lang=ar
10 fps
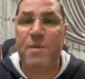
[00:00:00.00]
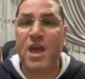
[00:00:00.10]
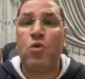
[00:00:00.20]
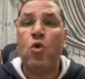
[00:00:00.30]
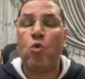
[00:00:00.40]
لاعب
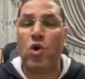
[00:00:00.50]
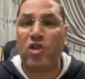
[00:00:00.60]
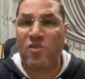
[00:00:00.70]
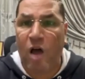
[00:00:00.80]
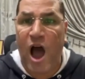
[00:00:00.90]
كبير
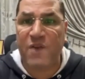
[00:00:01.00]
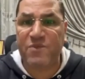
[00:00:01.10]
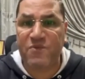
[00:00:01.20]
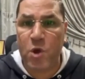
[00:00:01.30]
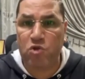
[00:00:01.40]
وتظهر
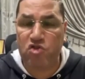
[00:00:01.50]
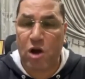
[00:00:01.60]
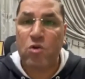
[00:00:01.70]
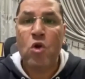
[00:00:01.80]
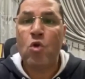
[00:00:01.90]
في
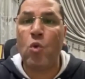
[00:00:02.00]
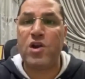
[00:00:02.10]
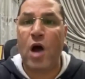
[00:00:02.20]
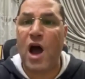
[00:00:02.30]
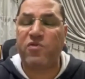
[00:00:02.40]
فيوتشر
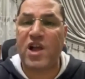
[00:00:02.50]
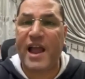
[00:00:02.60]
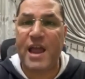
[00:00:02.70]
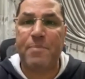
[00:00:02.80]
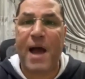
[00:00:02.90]
والنهارده
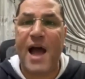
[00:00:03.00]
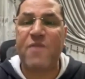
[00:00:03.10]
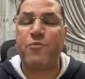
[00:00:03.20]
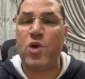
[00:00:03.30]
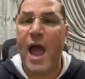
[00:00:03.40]
جايب
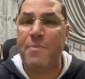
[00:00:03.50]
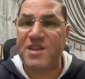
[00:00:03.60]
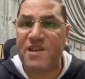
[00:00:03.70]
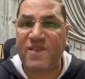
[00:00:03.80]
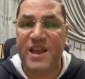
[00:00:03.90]
هدف ولاعب
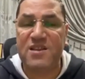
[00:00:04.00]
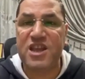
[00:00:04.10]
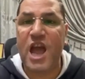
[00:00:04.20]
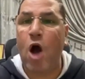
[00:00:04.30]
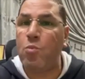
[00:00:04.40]
ال 90
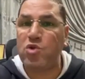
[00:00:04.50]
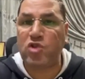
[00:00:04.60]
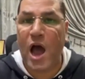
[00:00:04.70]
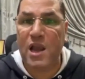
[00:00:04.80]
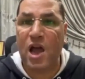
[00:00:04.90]
دقيقه
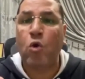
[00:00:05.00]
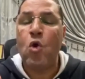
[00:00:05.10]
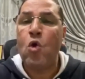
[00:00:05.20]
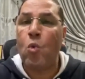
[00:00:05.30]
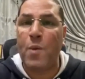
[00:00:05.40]
ومتالق
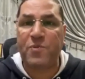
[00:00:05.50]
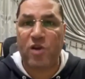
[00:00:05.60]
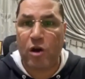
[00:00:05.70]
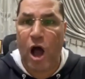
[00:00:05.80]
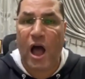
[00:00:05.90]

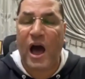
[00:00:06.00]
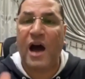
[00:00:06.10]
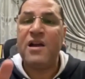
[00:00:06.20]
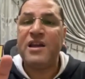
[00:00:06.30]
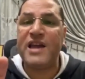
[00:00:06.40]

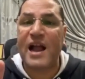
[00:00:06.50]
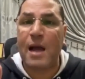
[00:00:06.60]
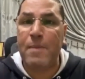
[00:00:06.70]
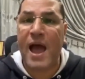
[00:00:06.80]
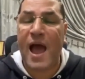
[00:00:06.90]
وبصراحه يا
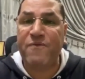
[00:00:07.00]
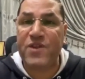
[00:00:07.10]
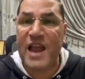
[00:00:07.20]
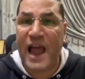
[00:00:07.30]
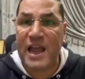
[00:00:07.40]
جماعه
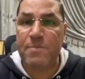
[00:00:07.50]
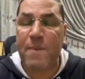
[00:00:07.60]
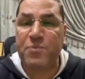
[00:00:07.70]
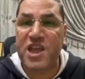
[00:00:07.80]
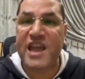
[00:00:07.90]
في
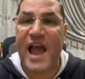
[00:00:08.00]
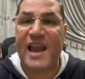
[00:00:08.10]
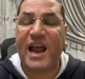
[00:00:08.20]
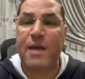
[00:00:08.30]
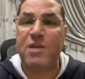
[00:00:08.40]
لعيبه بتيجي
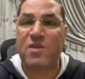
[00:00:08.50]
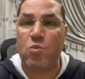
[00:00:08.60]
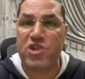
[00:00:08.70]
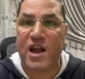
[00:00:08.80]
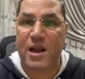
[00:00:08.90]
على كميه
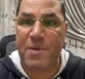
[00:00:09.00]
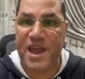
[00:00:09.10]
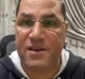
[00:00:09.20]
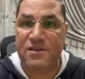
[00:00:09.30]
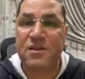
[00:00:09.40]

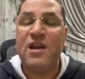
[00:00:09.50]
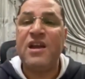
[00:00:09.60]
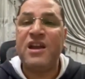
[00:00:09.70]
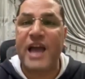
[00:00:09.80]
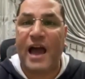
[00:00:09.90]
مدربين
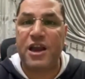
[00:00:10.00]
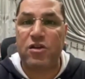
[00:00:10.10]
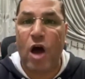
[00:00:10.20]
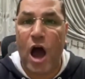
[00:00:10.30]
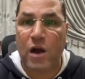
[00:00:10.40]
يعني
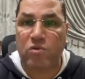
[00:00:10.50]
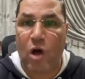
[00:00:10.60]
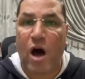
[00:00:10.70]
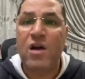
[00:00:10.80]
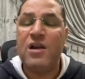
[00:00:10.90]

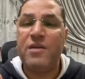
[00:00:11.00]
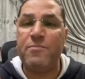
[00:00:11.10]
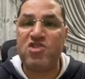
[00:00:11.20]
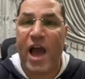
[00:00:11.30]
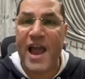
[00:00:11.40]
النهارده
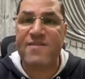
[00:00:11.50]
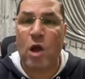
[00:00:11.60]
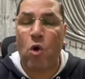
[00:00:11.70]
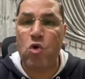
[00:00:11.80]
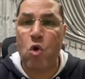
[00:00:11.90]
مش
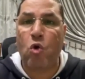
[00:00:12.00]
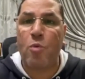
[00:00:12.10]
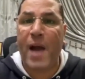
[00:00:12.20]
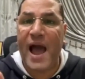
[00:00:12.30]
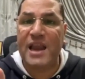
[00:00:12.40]
عايز اقول
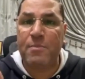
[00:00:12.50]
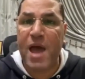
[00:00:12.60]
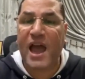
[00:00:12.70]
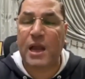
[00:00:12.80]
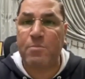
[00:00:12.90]
لكم علي
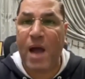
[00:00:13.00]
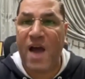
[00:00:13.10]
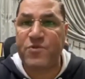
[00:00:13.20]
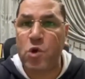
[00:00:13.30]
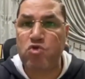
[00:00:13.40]
ماهر
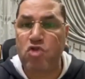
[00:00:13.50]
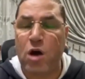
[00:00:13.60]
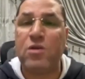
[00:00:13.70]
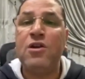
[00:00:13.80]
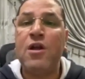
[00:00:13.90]
مع
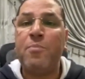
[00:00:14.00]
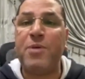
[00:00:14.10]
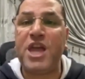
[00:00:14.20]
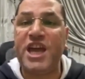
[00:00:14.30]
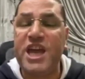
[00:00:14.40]
فيوتشر
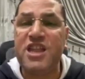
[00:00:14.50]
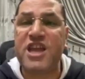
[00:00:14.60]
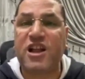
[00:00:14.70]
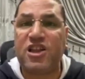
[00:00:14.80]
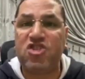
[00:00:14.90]

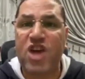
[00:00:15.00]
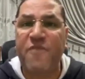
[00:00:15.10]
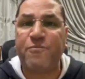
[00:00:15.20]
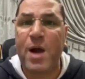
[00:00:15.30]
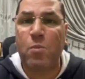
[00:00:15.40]
بيعيد
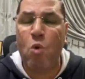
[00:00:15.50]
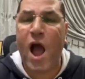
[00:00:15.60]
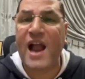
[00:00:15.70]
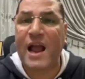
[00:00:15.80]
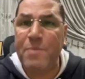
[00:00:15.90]
اكتشاف مجموعه